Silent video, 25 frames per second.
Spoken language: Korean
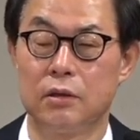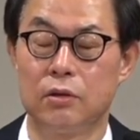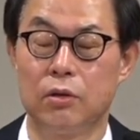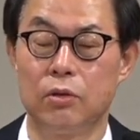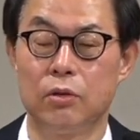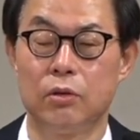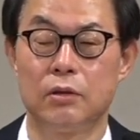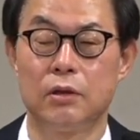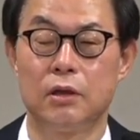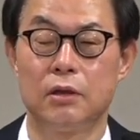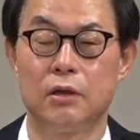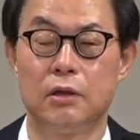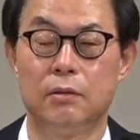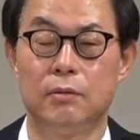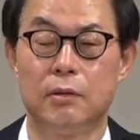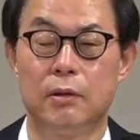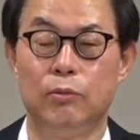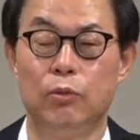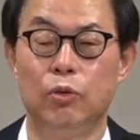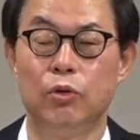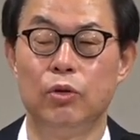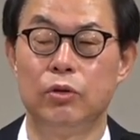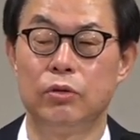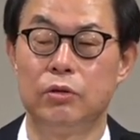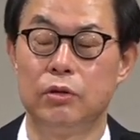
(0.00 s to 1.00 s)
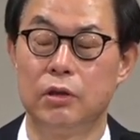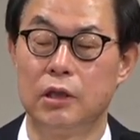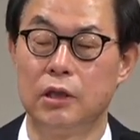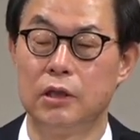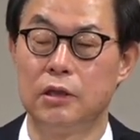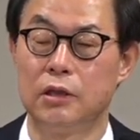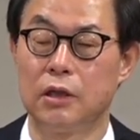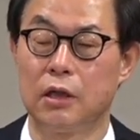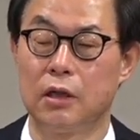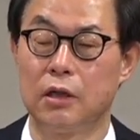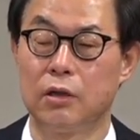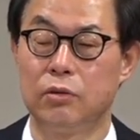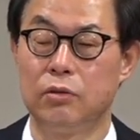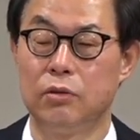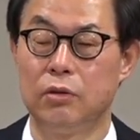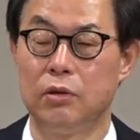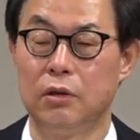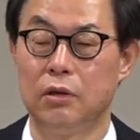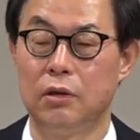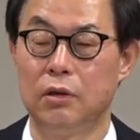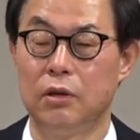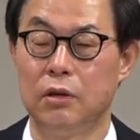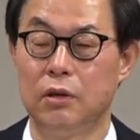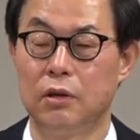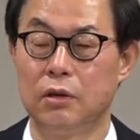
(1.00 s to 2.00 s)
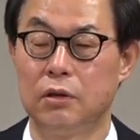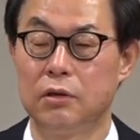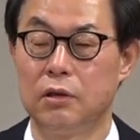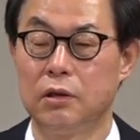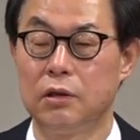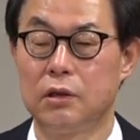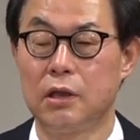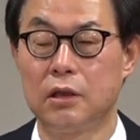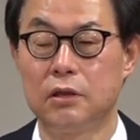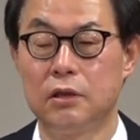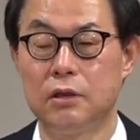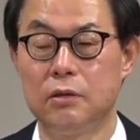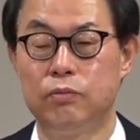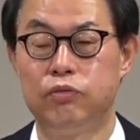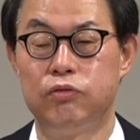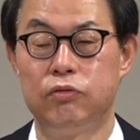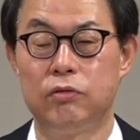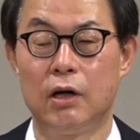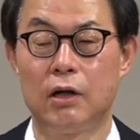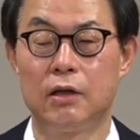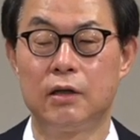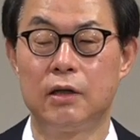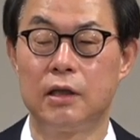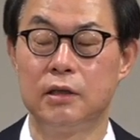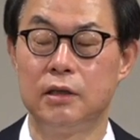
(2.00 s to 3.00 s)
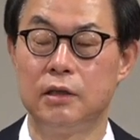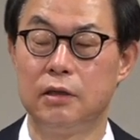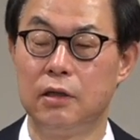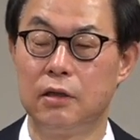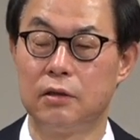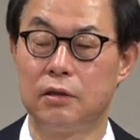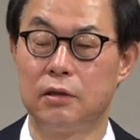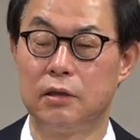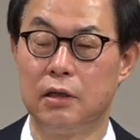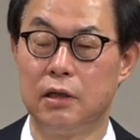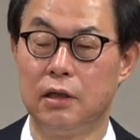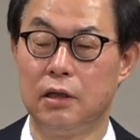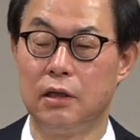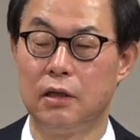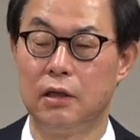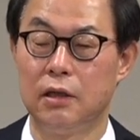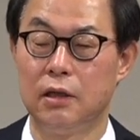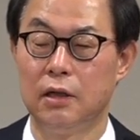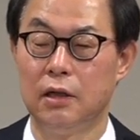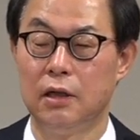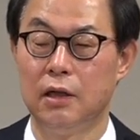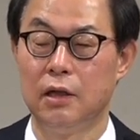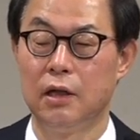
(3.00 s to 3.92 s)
성교사들이막 모여들기 시작하고 그게 사실 불가능한 일이었는데